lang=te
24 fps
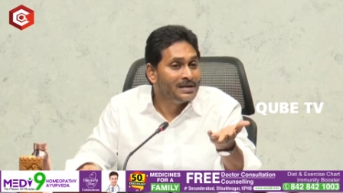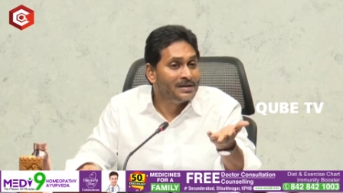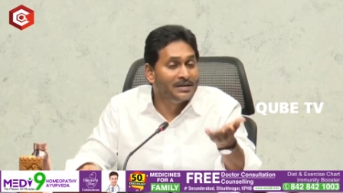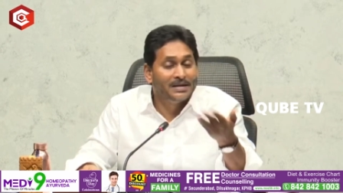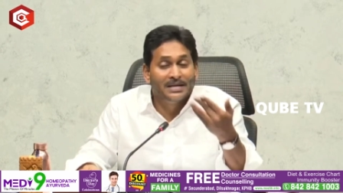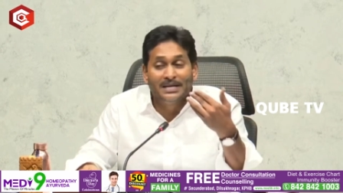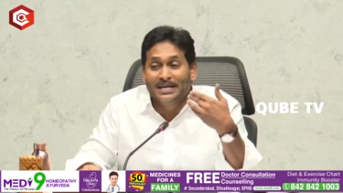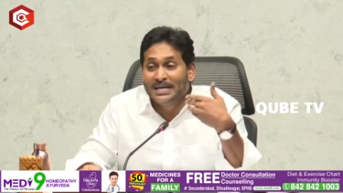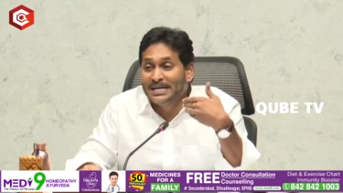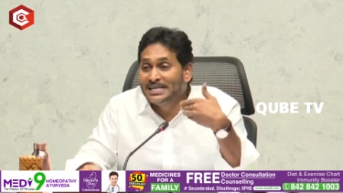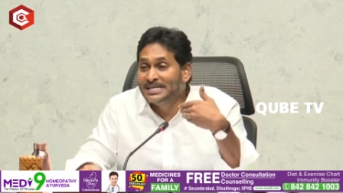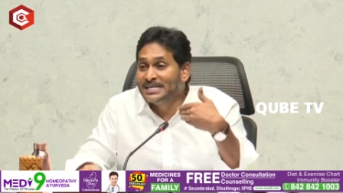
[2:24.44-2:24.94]

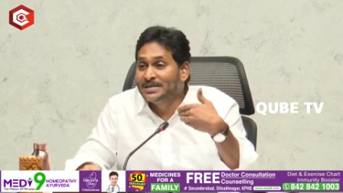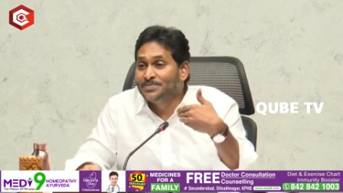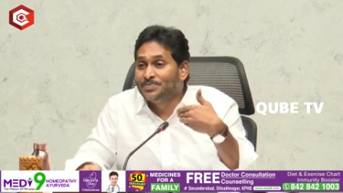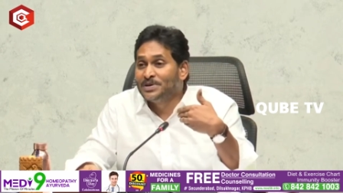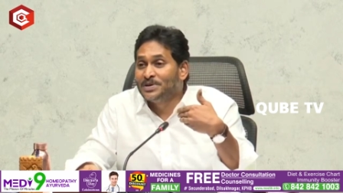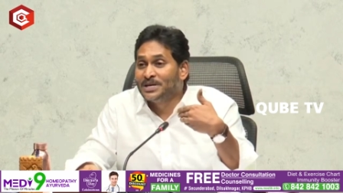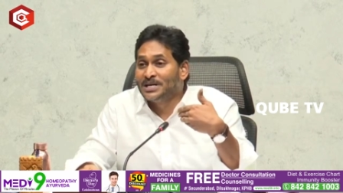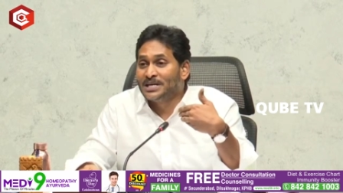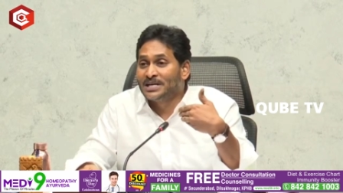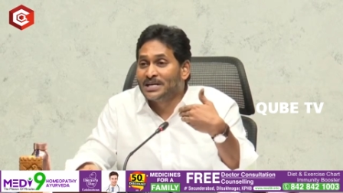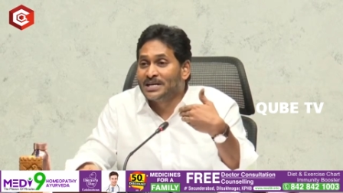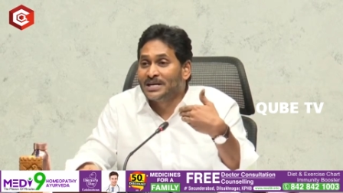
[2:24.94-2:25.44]
ఈయన నేను
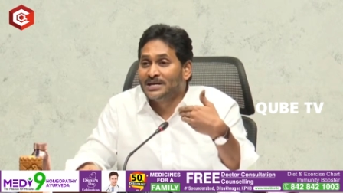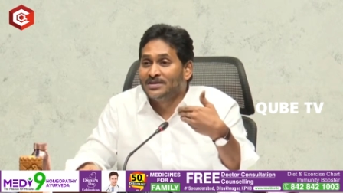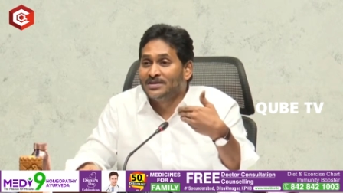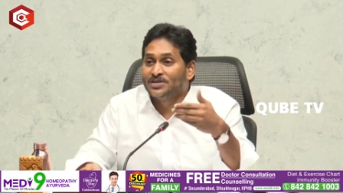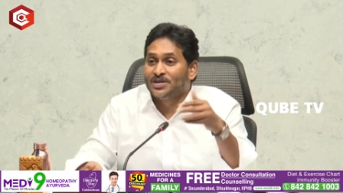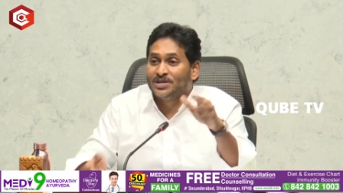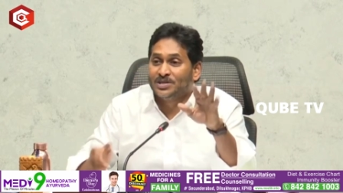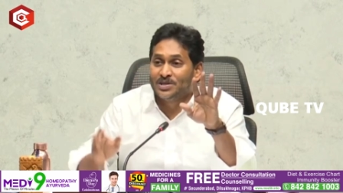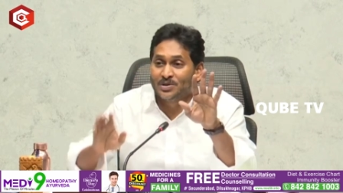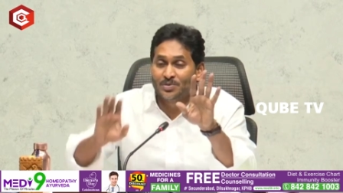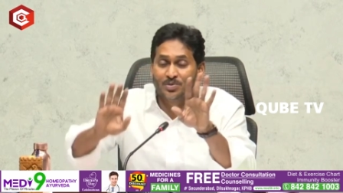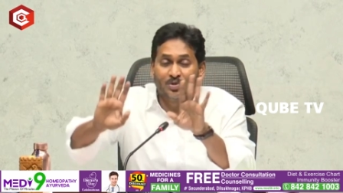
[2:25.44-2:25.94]
చెప్పినట్టు కాదు
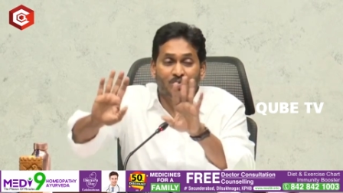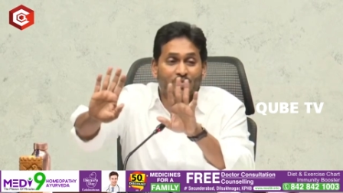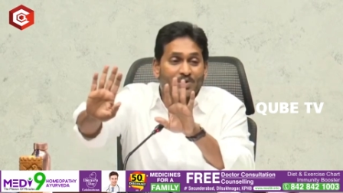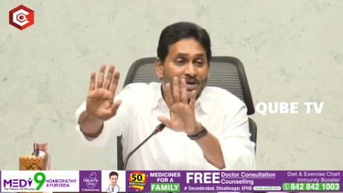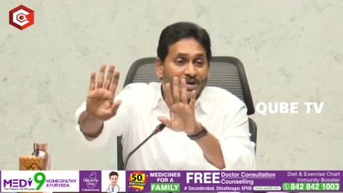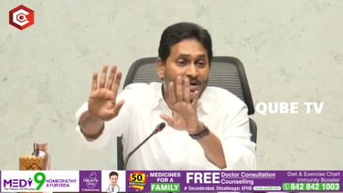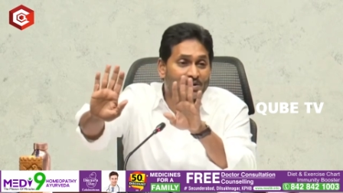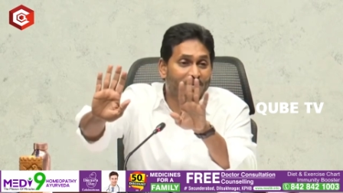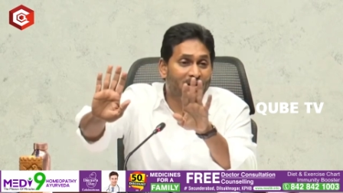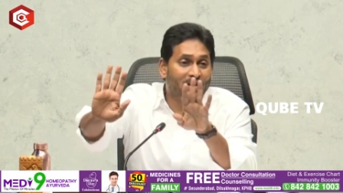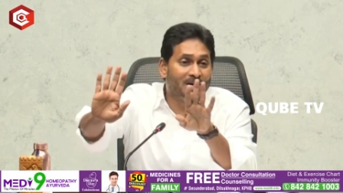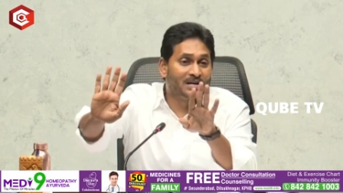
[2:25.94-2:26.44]
చంద్రబాబు
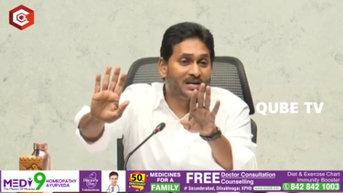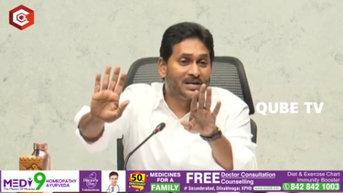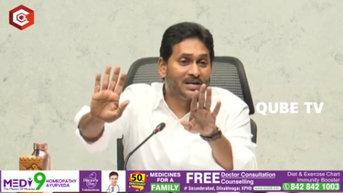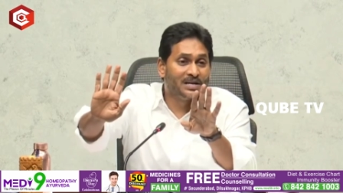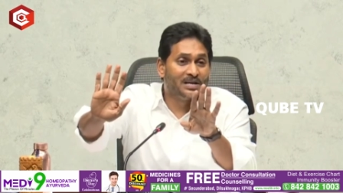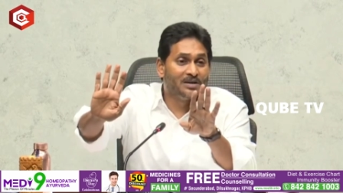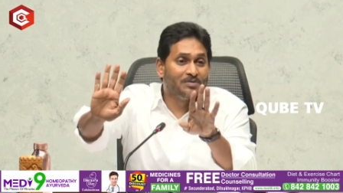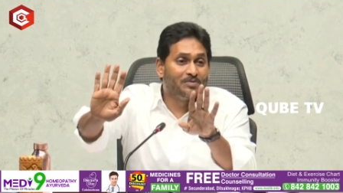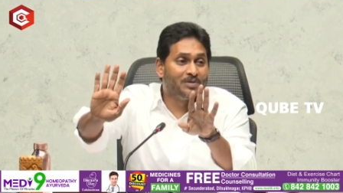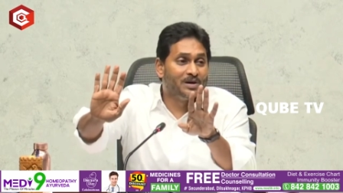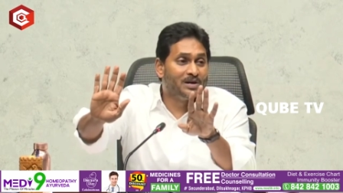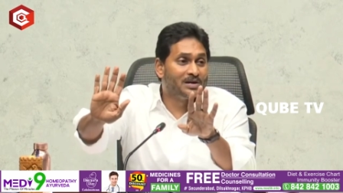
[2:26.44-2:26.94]
నాయుడు
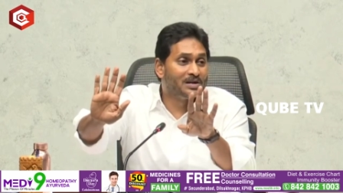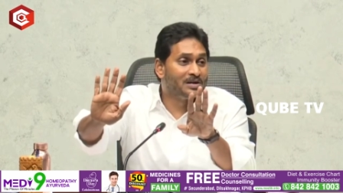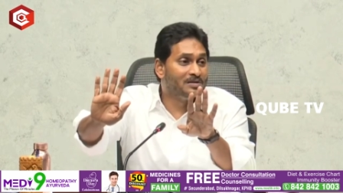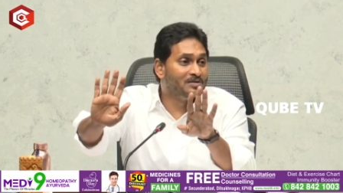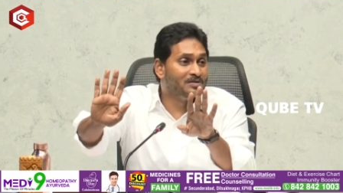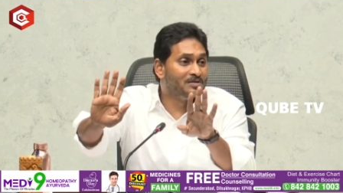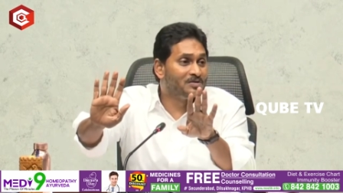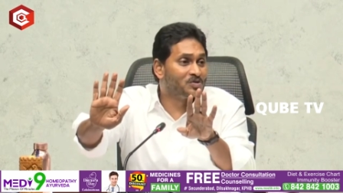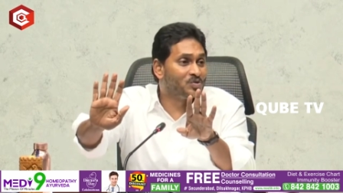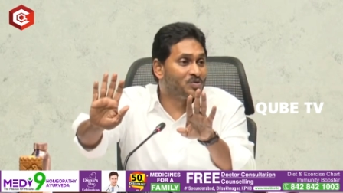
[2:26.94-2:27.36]
మాట్లాడిన మాటలు